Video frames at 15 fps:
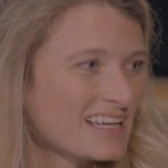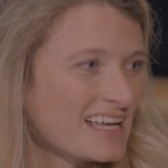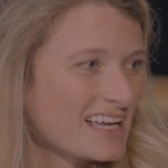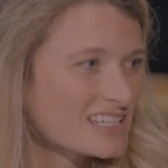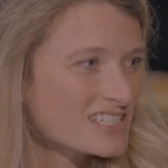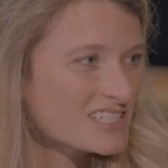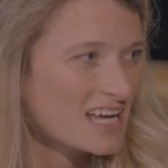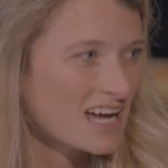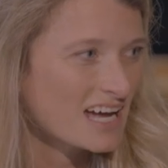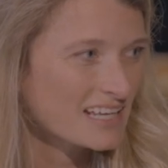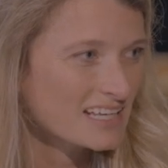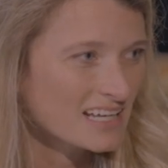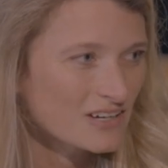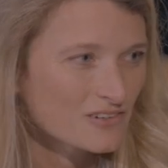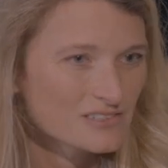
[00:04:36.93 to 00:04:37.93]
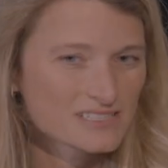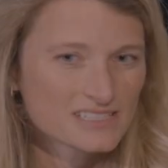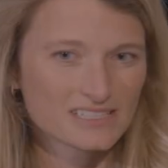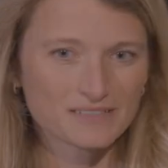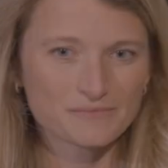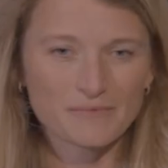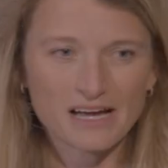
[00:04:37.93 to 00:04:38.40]
Herrn Chaya
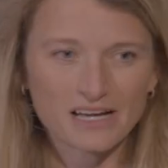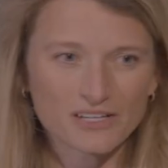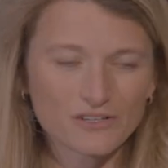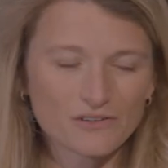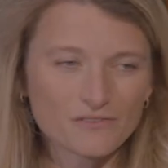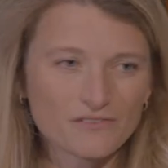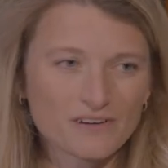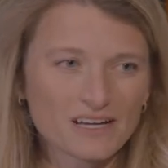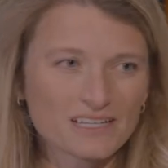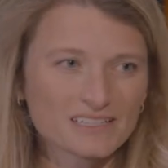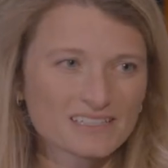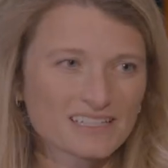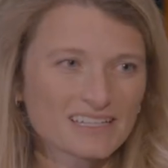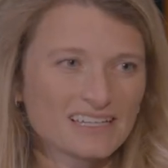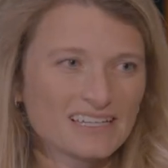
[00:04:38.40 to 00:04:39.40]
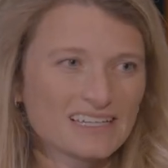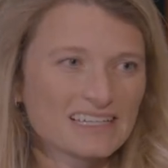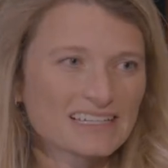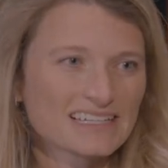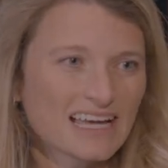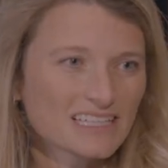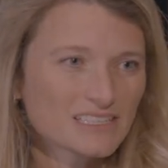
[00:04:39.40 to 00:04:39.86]
und Marc Juffert.
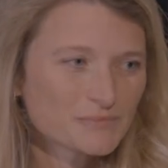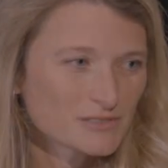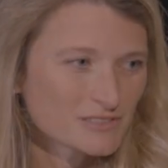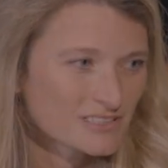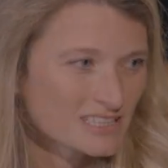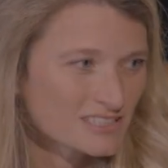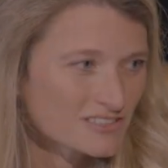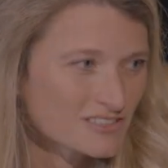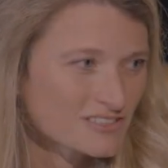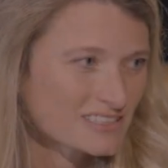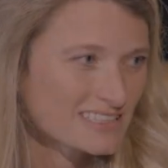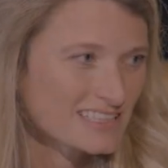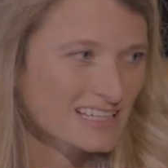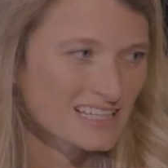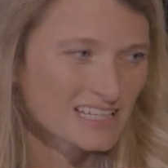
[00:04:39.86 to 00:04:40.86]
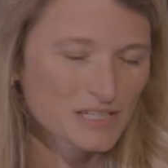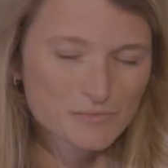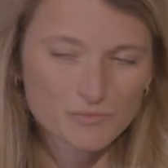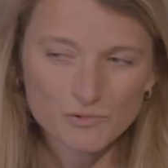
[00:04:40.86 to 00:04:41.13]
Ganz besonders natürlich der Galerie